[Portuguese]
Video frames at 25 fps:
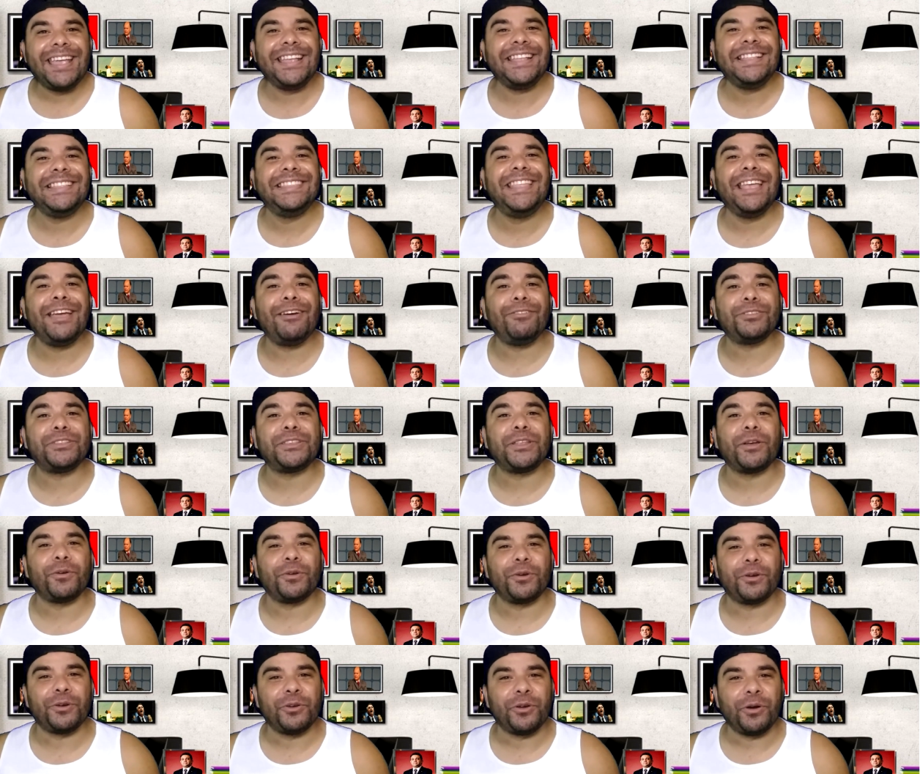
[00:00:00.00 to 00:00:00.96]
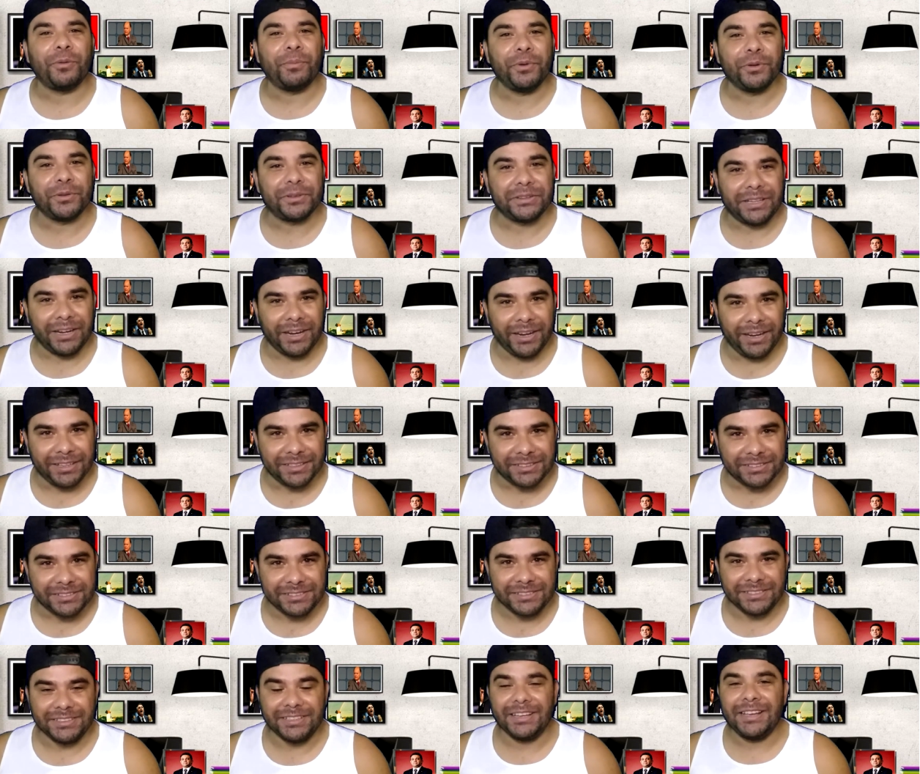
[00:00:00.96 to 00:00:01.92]
em Deuteronômio
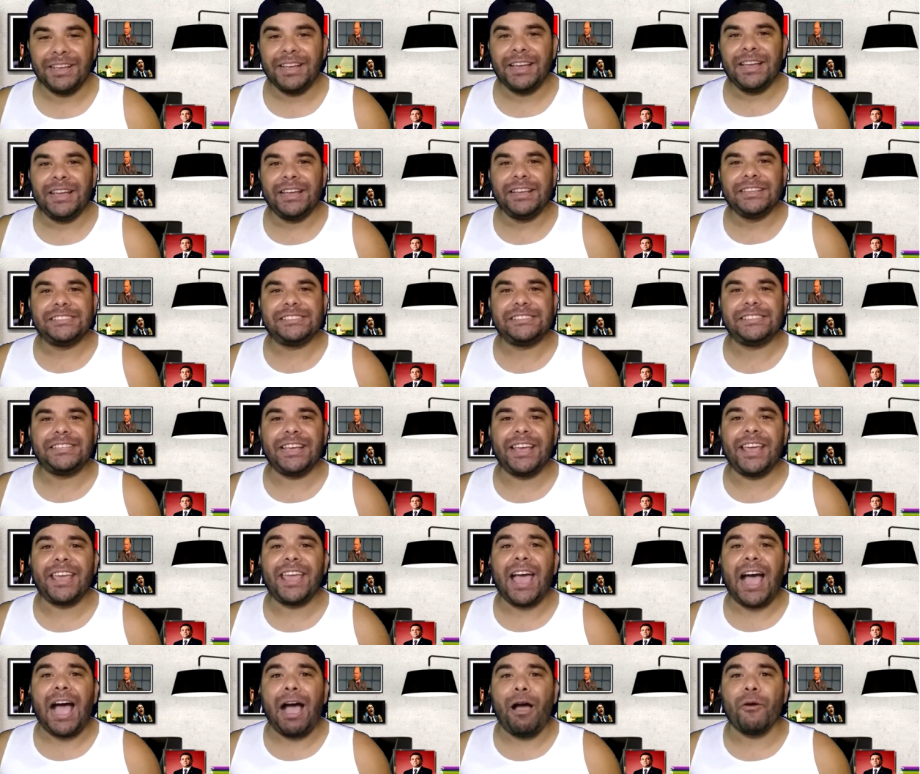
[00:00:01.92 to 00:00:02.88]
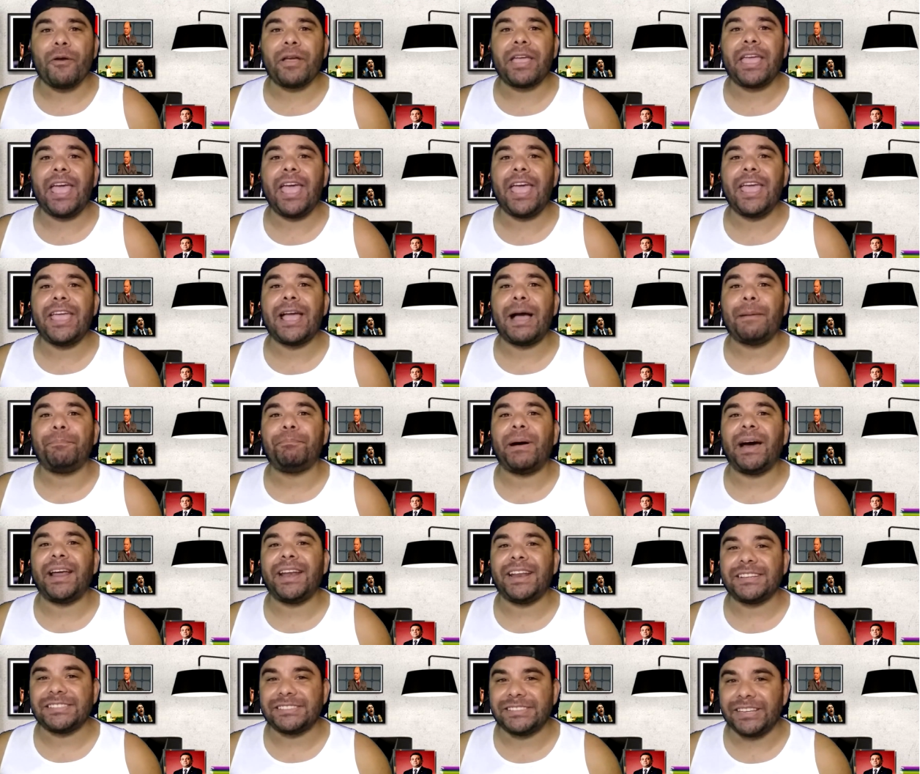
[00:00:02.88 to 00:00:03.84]
13, se alguém
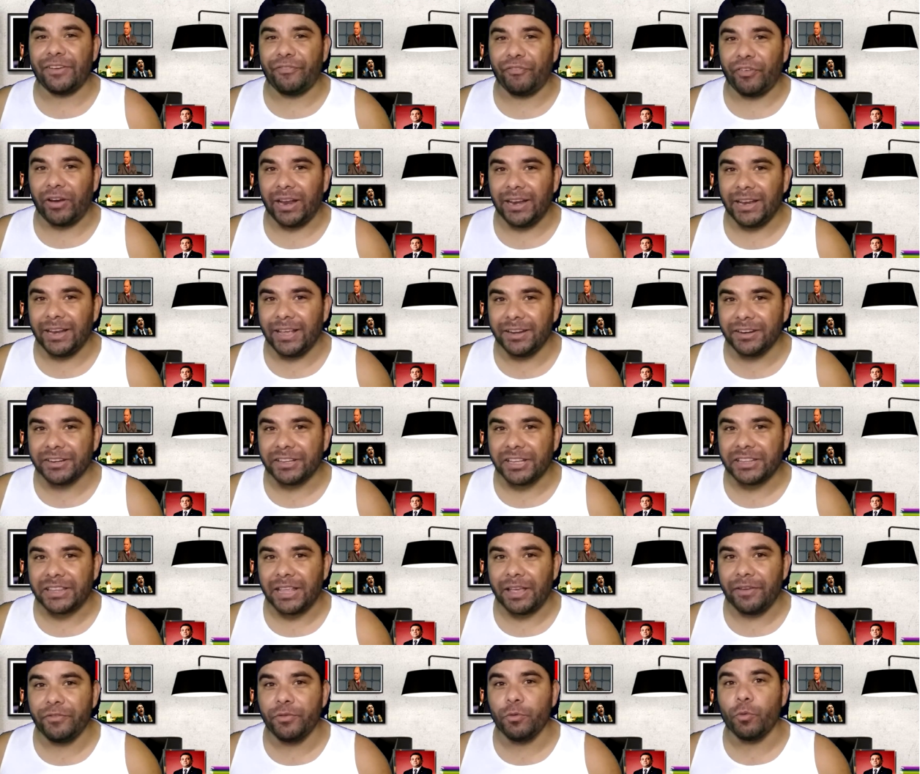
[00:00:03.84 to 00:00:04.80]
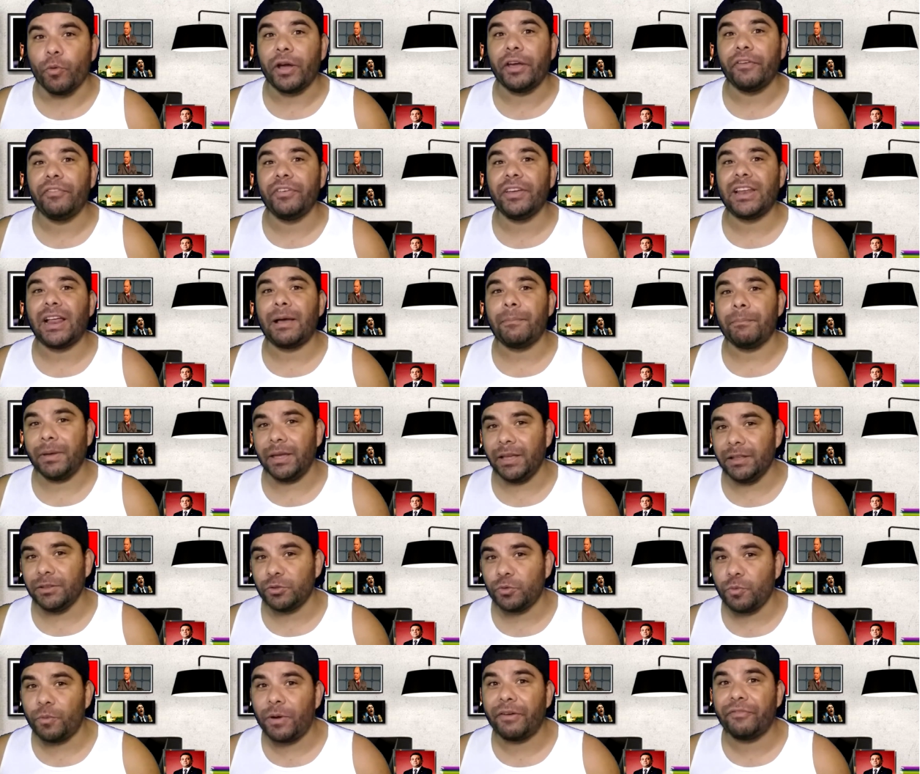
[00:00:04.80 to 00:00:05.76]
aparecer falando que teve um
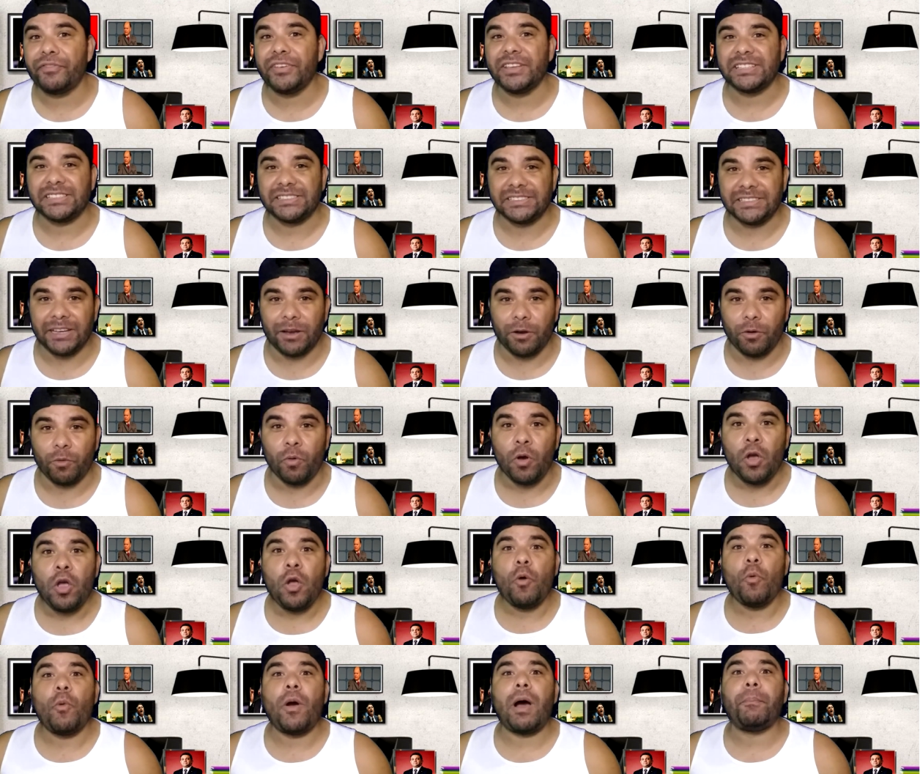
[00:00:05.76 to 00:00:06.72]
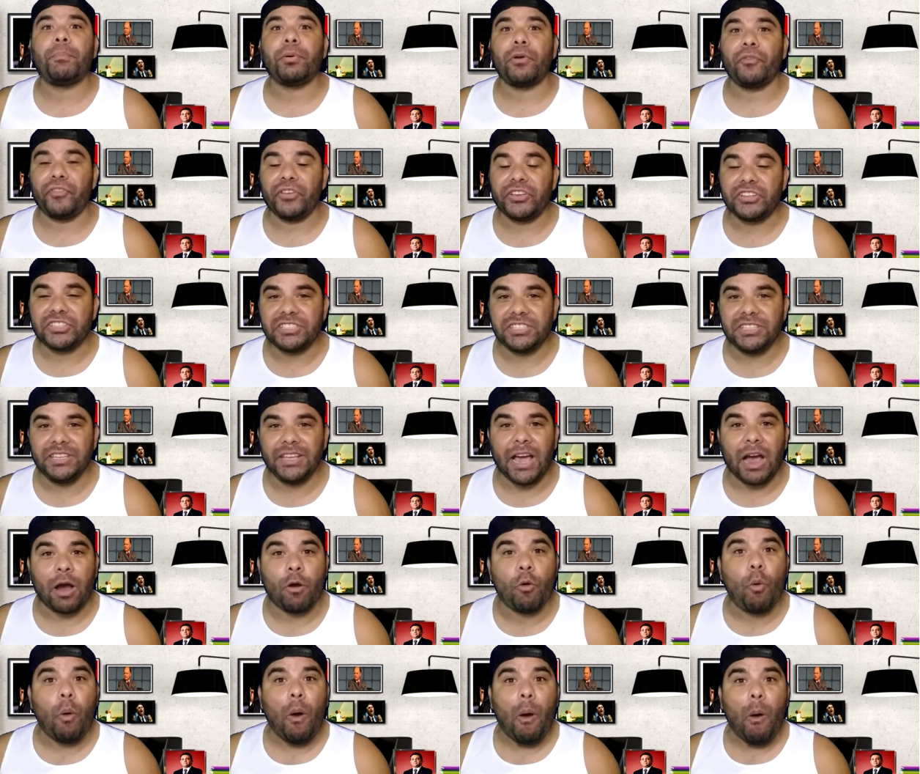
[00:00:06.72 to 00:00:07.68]
revelamento, uma visão, uma
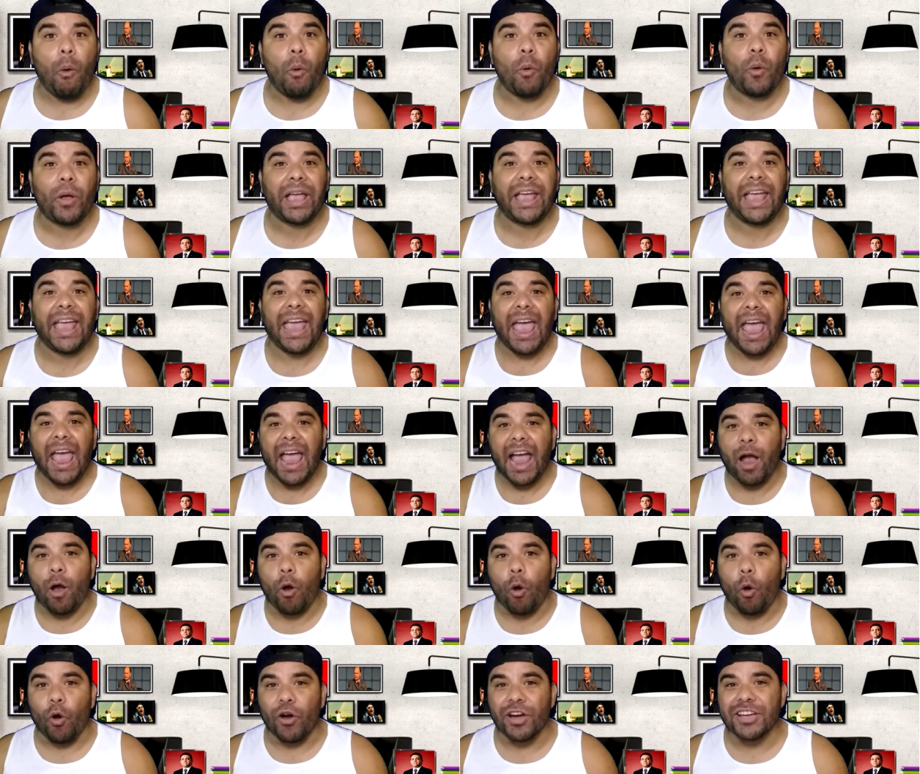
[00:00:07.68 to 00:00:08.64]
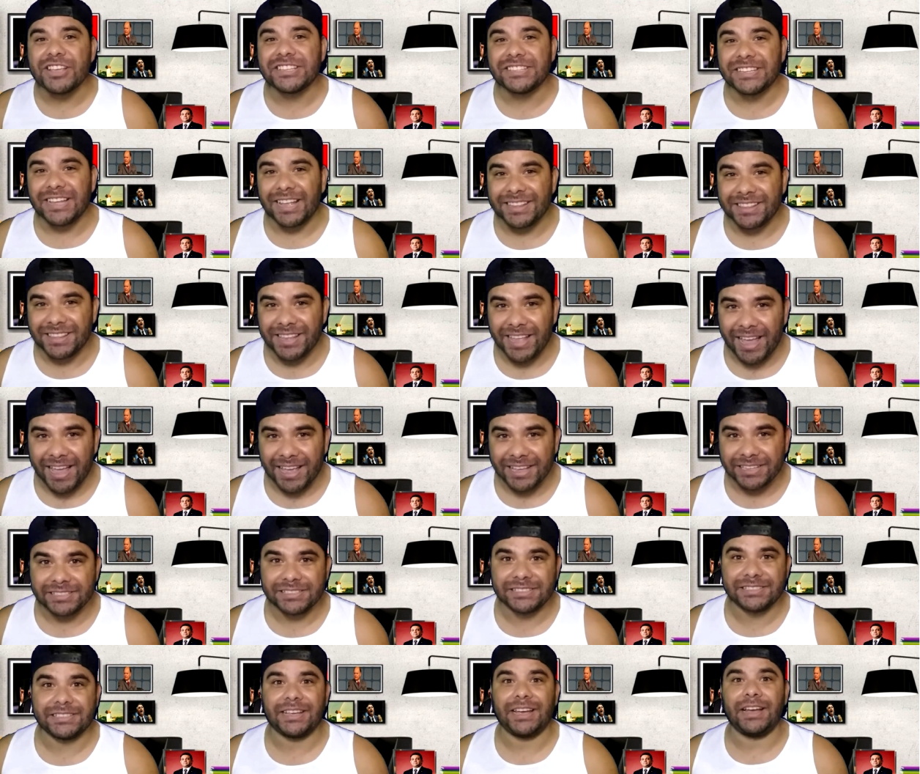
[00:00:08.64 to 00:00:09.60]
profecia, qualquer coisa
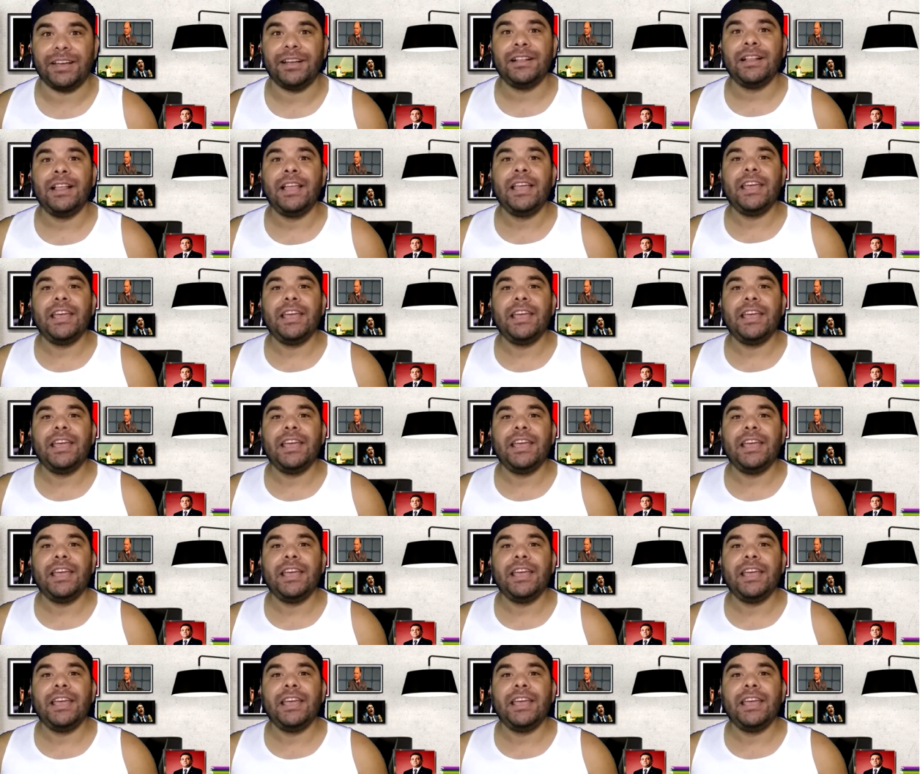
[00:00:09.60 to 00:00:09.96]
dessa,